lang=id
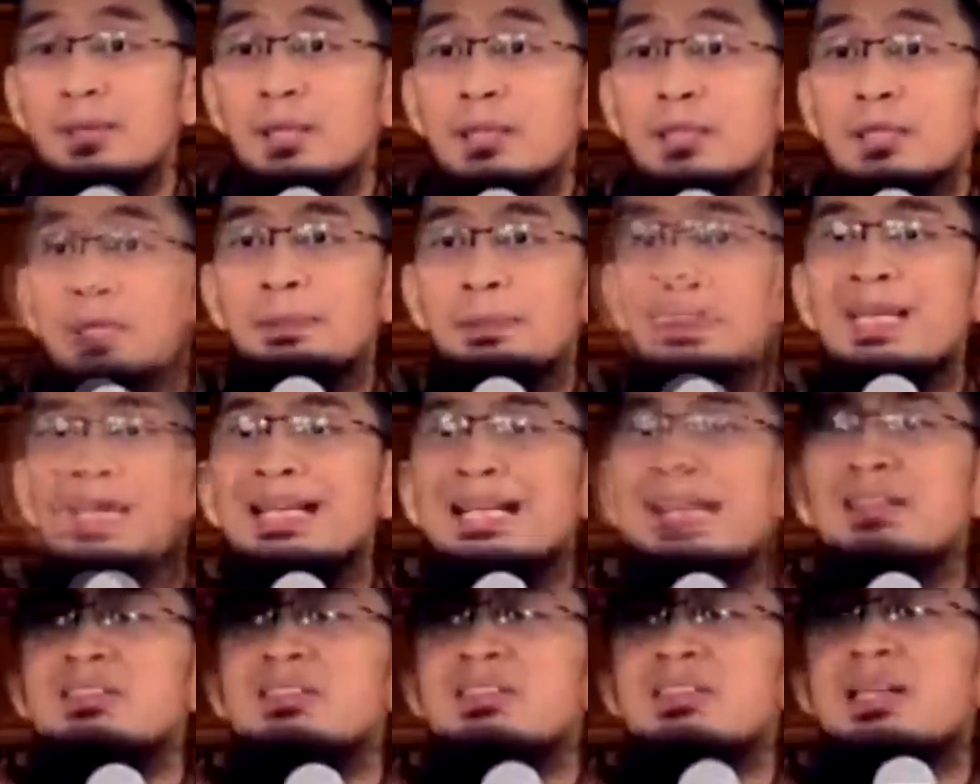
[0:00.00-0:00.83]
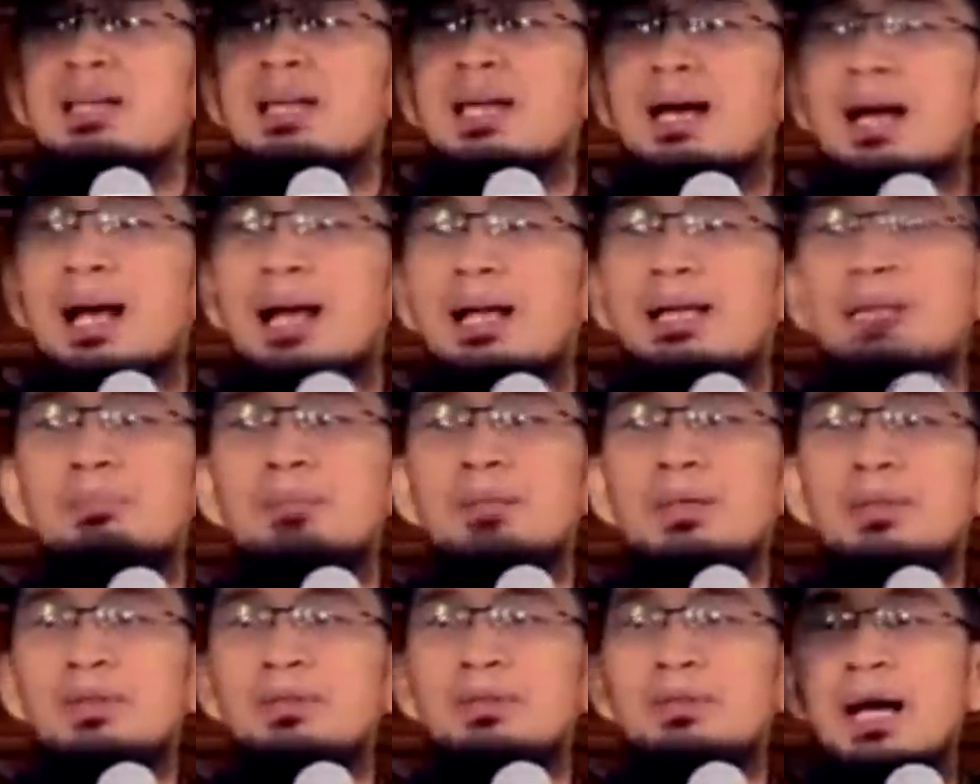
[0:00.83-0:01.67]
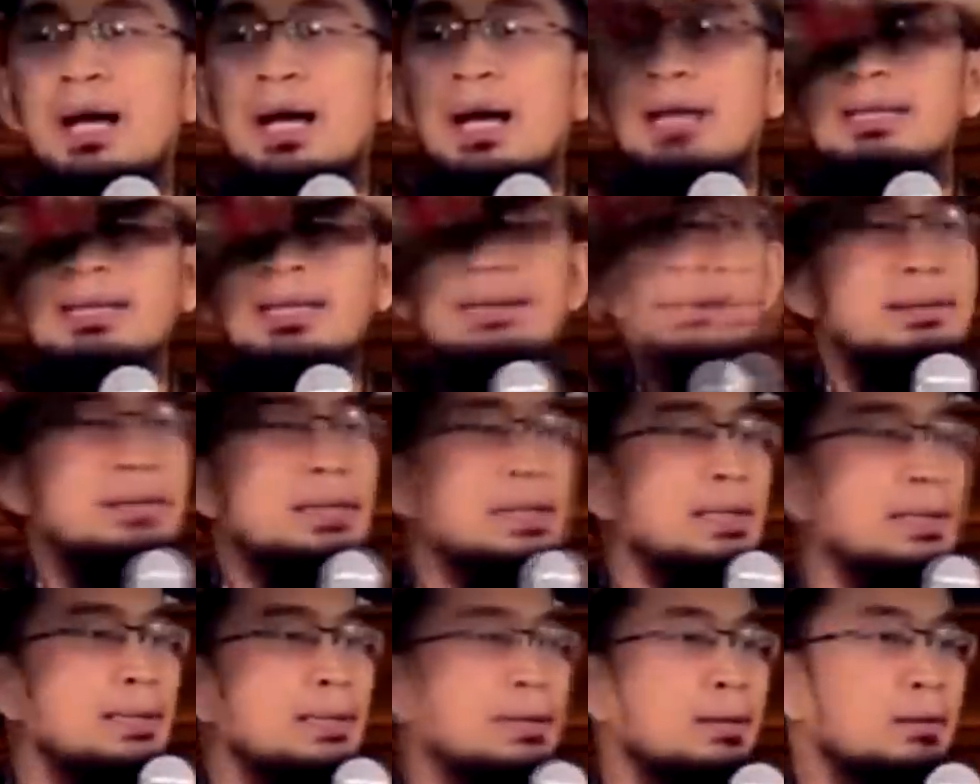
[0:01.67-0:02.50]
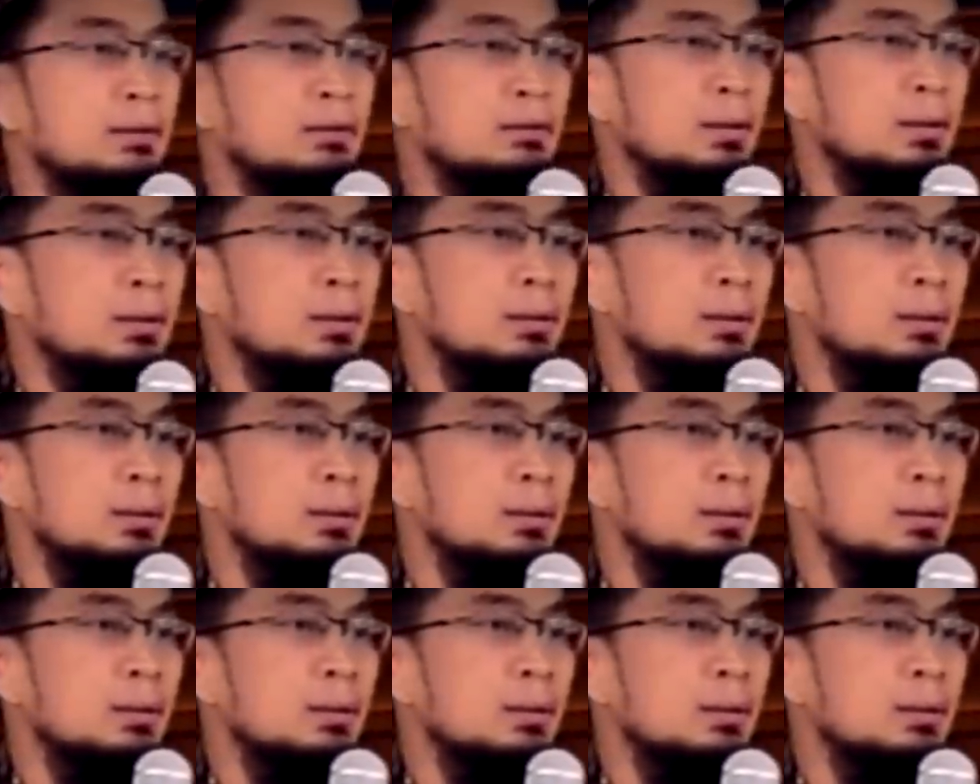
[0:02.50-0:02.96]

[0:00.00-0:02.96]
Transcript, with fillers: Tepikan segala hal yang bertentangan dengan keinginan Allah.